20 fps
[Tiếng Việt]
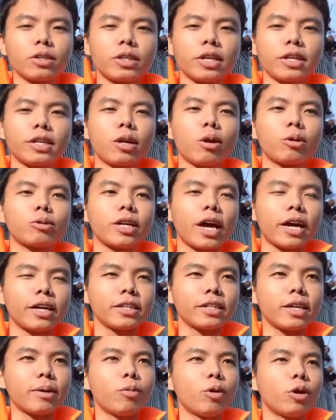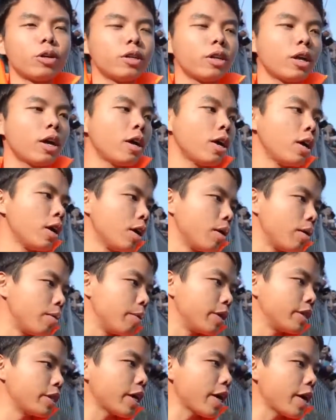chương trình Như Lộc Xanh sẽ muốn ờ,
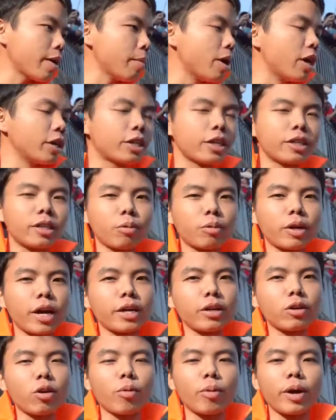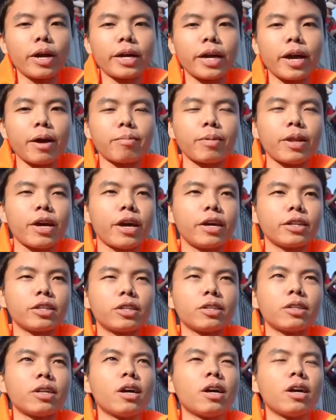mình sẽ bơi trên dòng kênh cùng anh em để
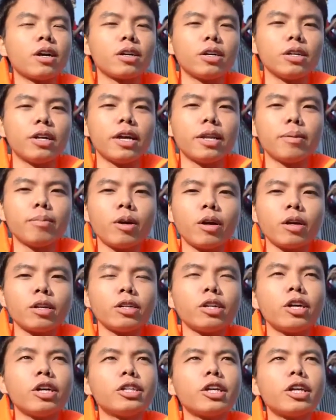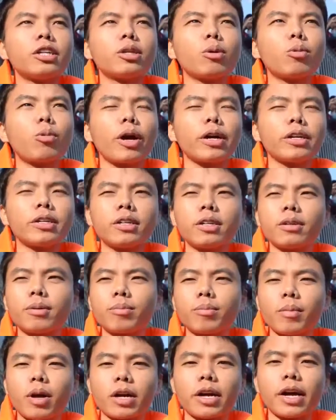gửi đến những người dân xung quanh
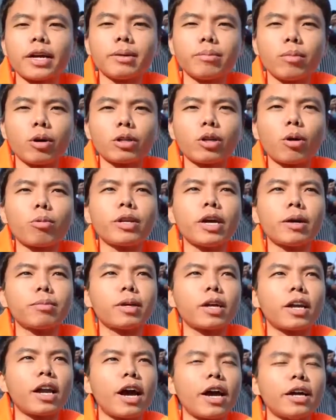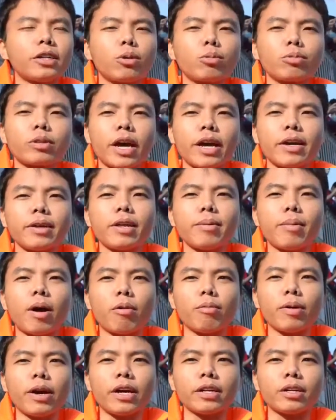bờ kênh một cái thông điệp rằng là hãy chung tay để
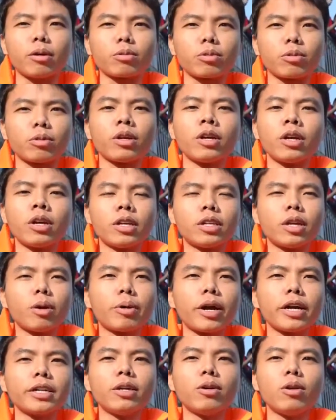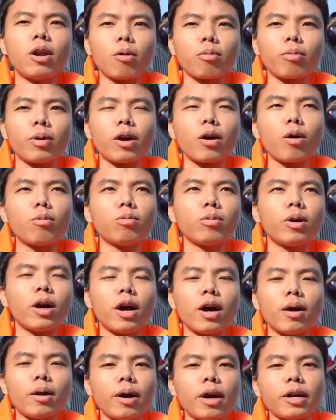bảo vệ dòng dòng kênh Như Lộc và không
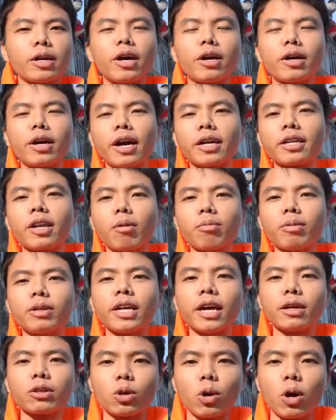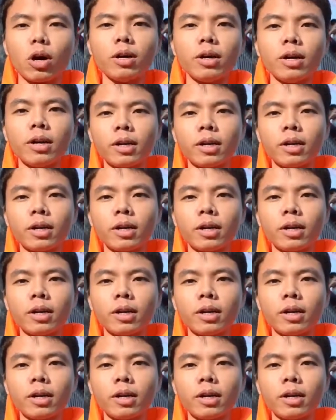hãy ngừng hành động vứt rác xuống.